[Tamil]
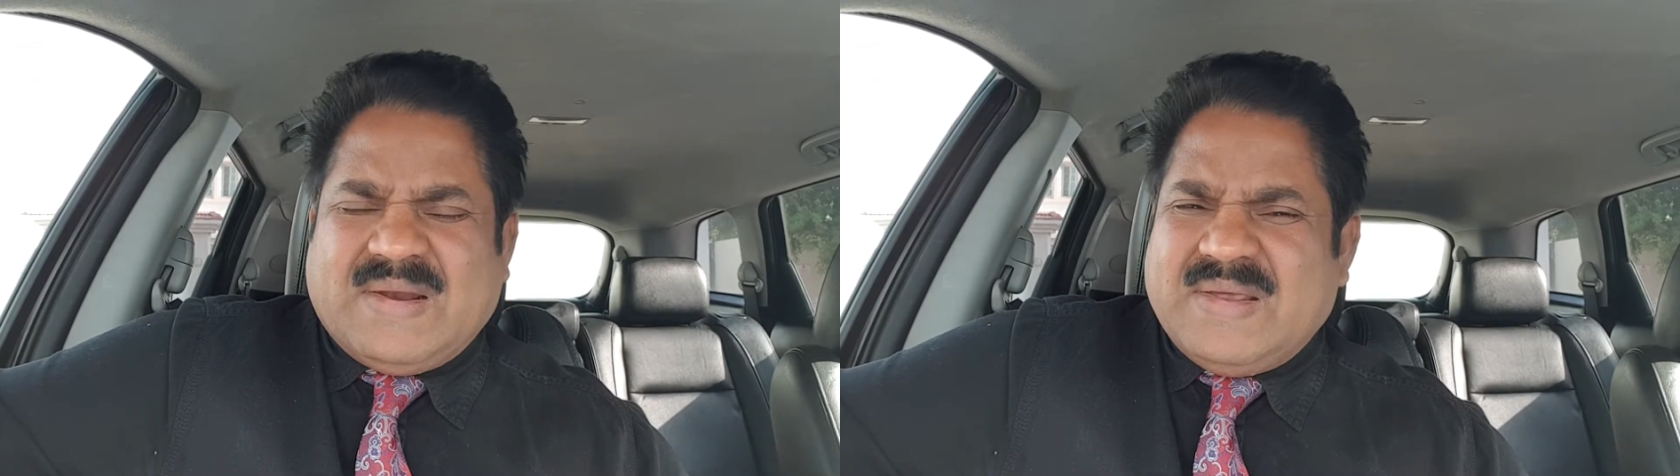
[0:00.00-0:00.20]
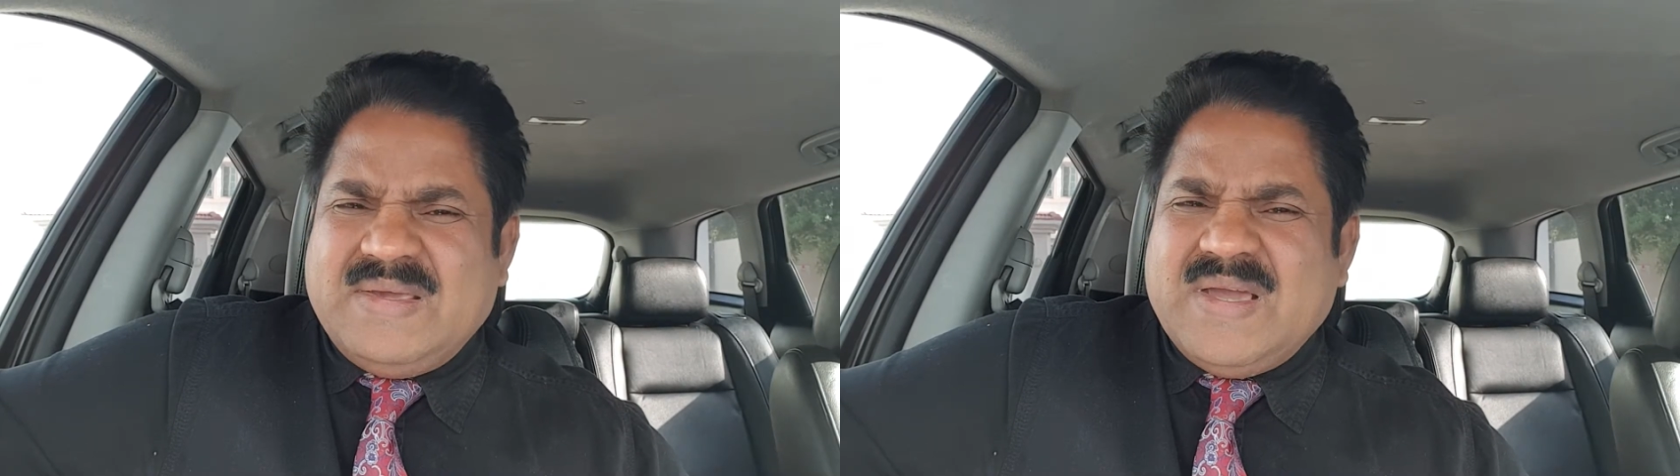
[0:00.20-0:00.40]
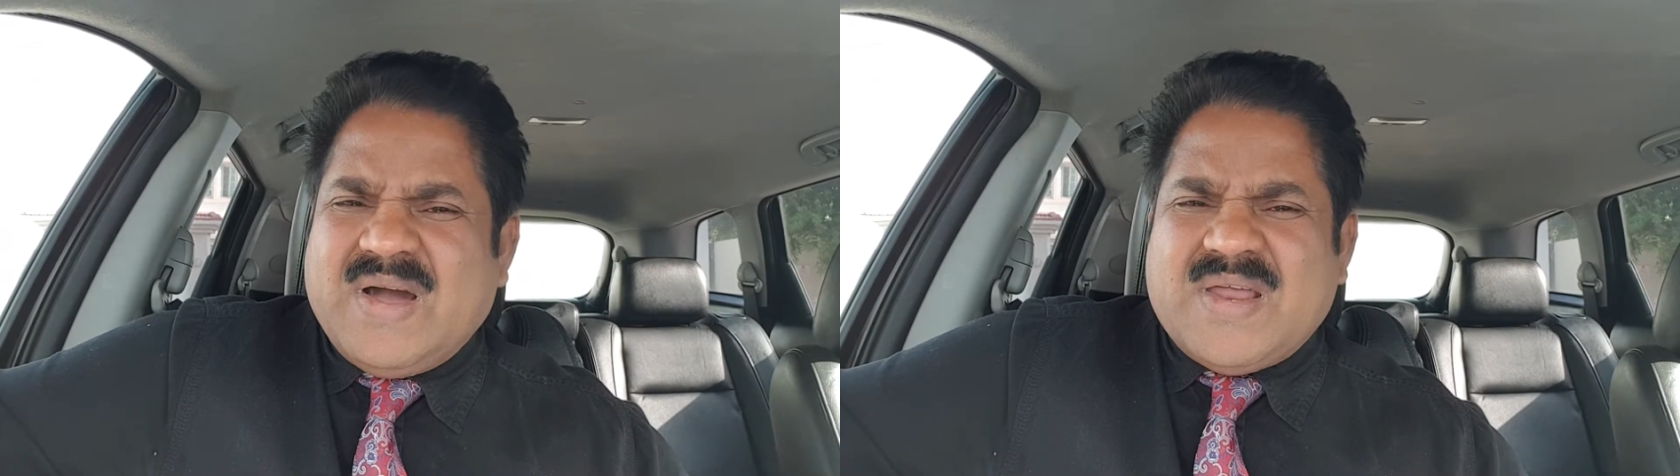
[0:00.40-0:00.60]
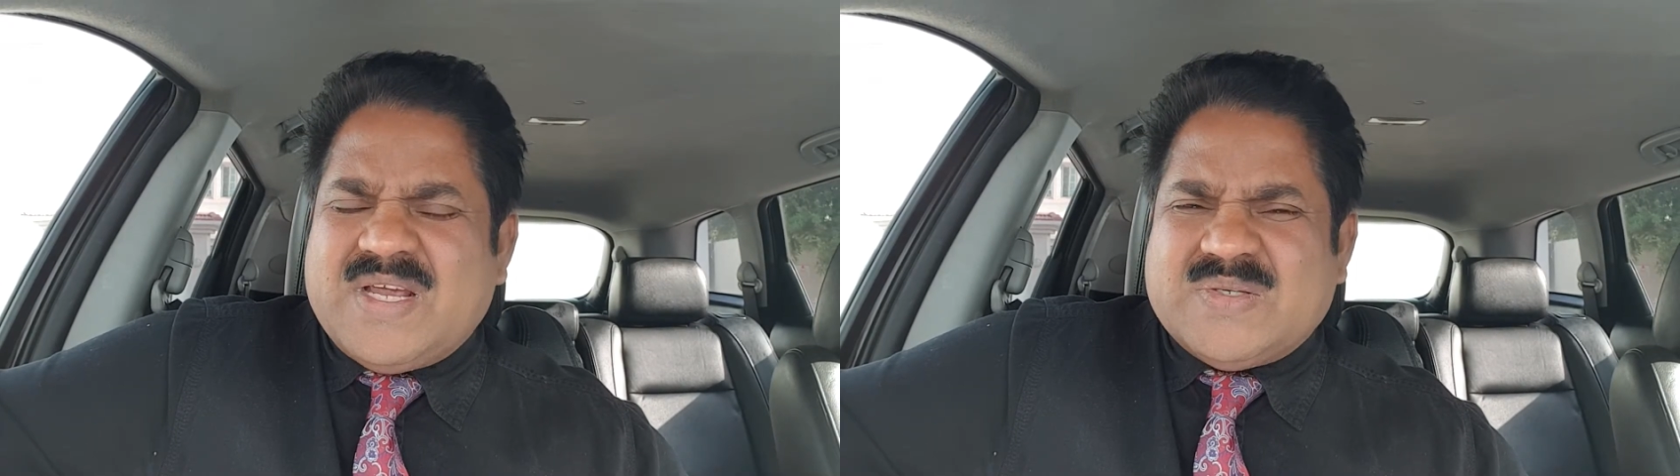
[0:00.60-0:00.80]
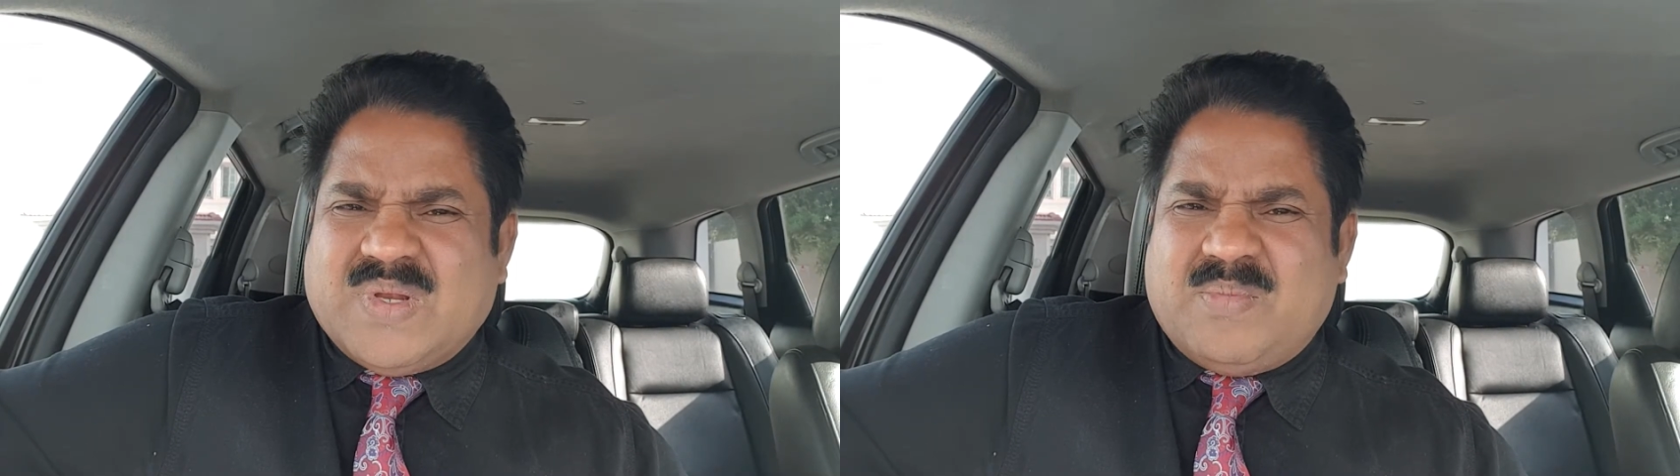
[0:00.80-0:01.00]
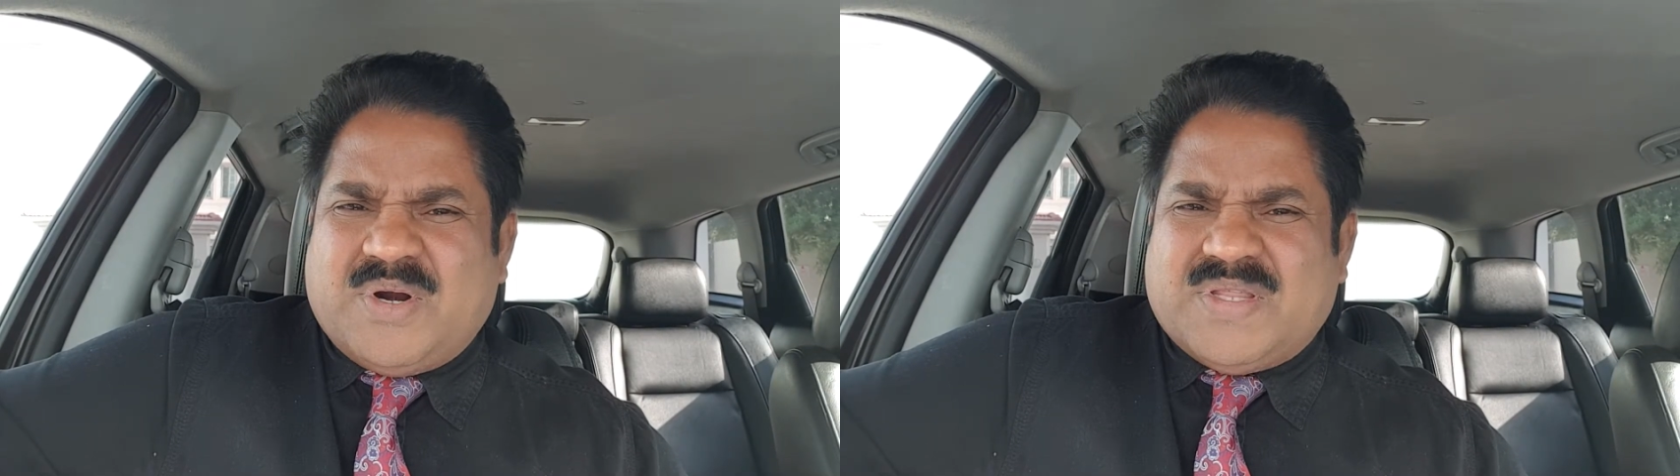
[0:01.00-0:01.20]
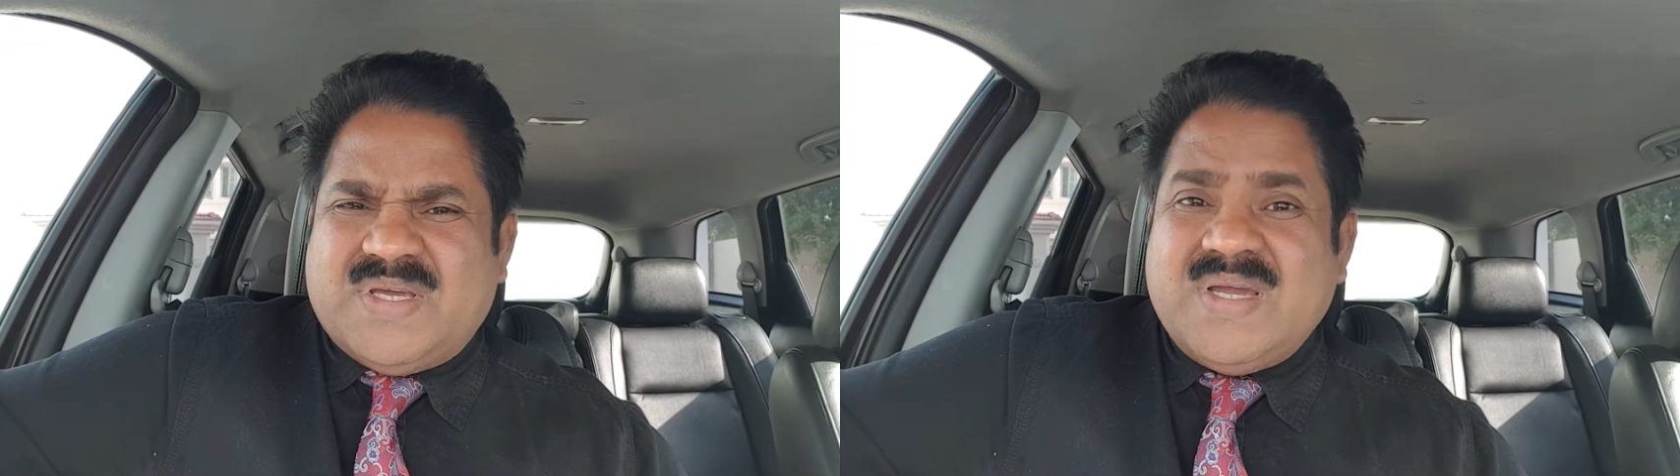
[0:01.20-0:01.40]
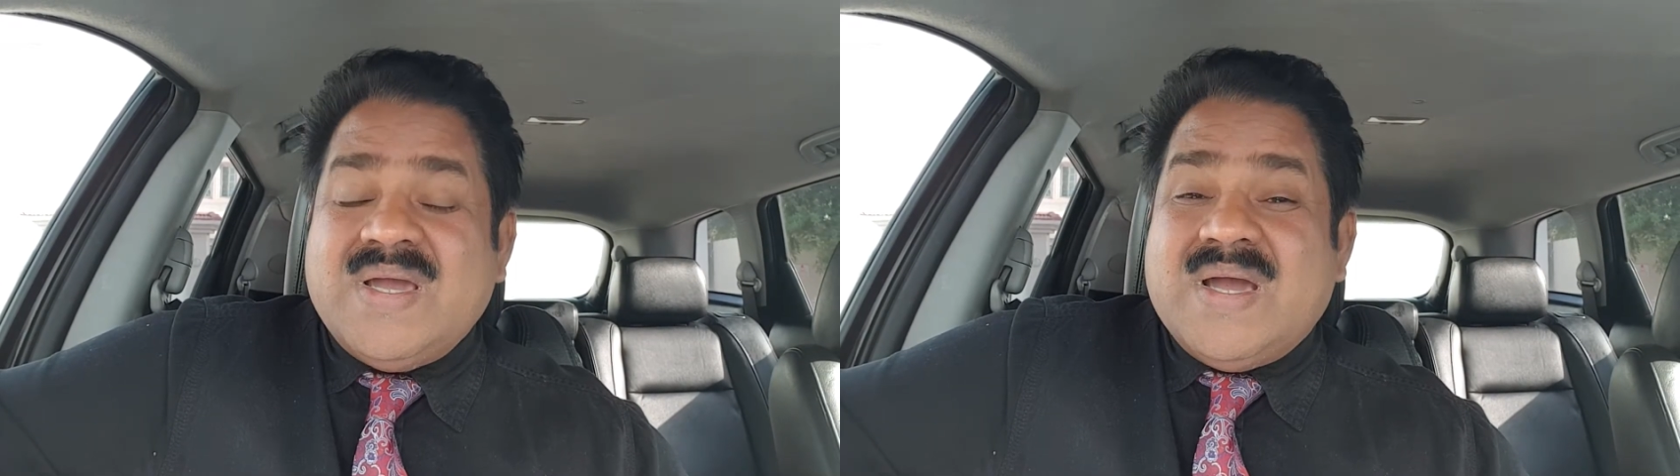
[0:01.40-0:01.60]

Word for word: நிறைய காரியங்கள் சொல்லப்படுது